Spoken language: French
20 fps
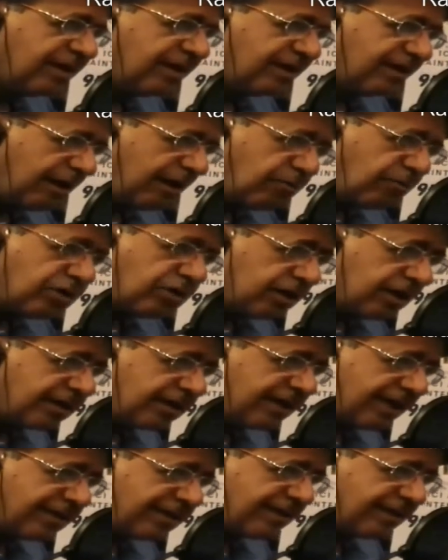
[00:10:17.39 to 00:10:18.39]
Là aussi, il était
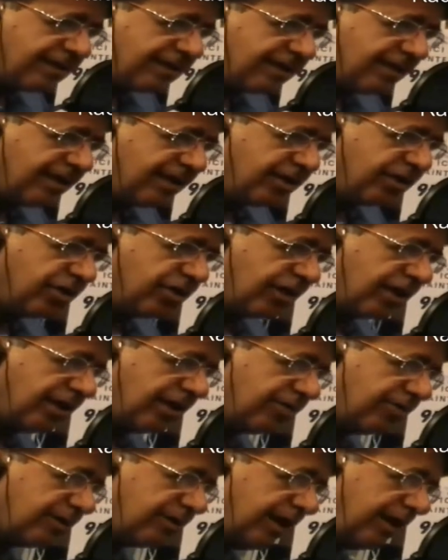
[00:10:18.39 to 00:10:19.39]
assassiné il y a
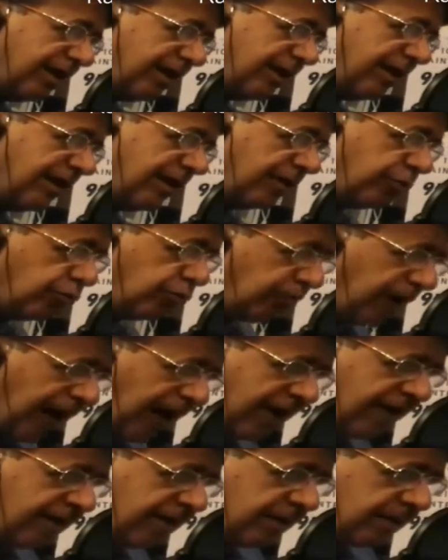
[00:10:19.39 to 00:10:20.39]
quelques années à
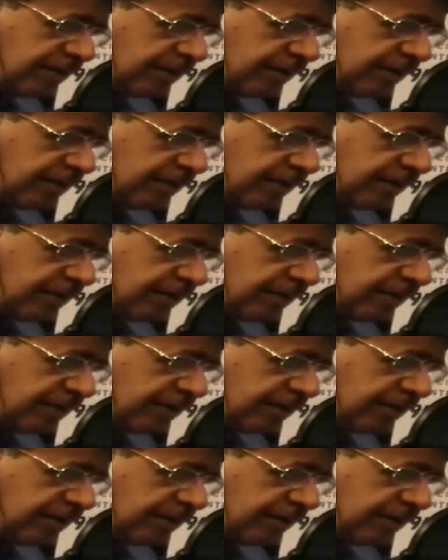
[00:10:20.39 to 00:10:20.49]
Dubaï.